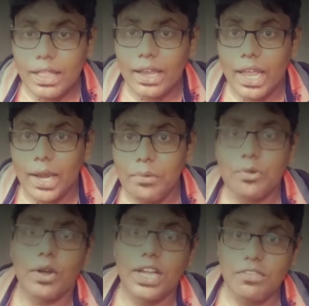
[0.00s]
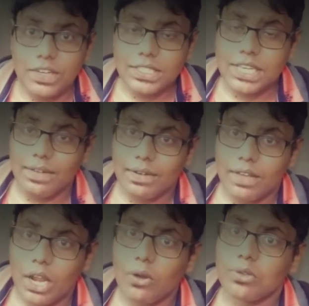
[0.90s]
இந்த கேம் டுவெண்ட்டி ஃபர்ஸ்ட்
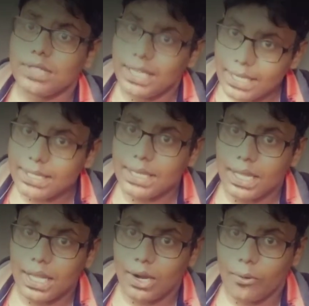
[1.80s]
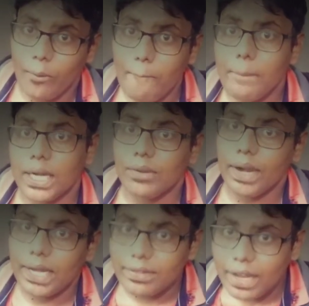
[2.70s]
லெவல் வர கொஞ்சம் ஈஸியாக தான் இருக்கும் பட்
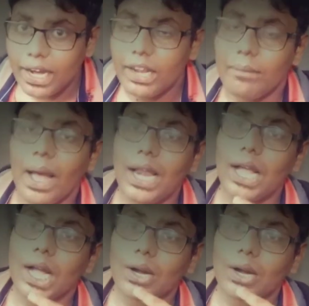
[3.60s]
டுவெண்ட்டி செகண்டுக்கு மேலே